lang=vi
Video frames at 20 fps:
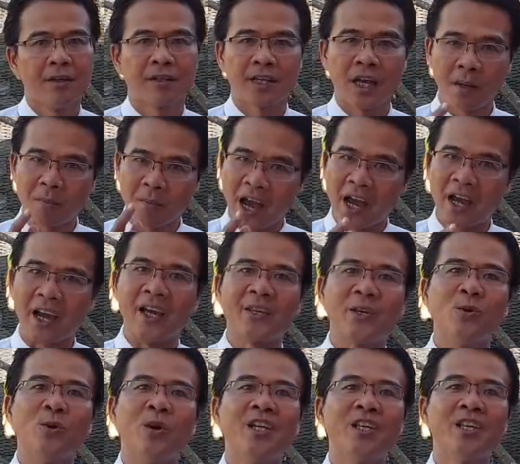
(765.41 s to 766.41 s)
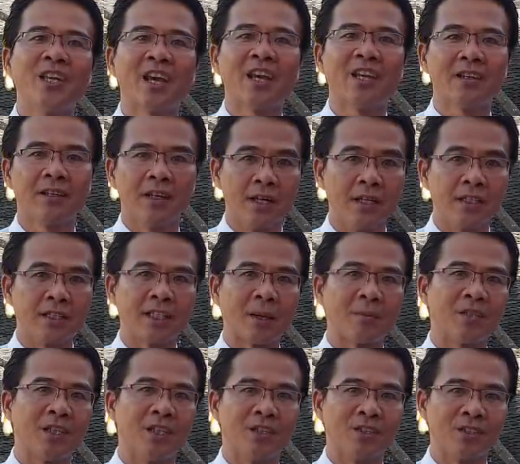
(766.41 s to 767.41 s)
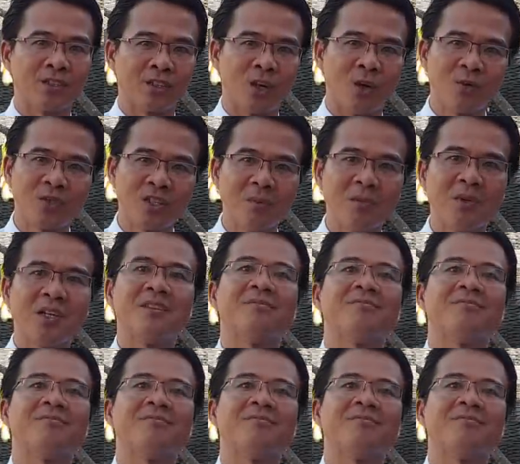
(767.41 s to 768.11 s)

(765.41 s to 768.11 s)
Các bạn hãy chú ý nhé, đừng xem thường số chứng minh.